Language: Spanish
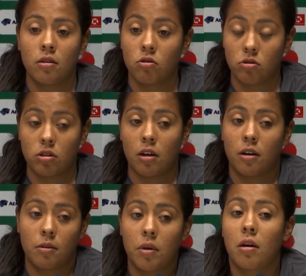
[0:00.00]
Nos
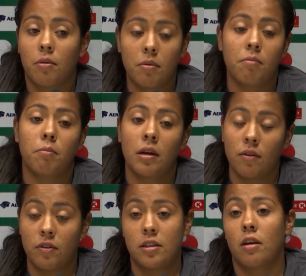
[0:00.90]
me ha
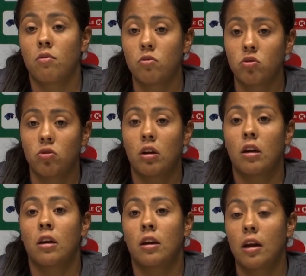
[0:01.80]
beneficiado mucho
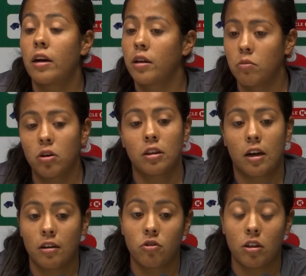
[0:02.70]
el, el, ritmo que
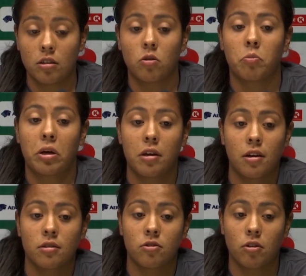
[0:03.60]
traen todas las compañeras.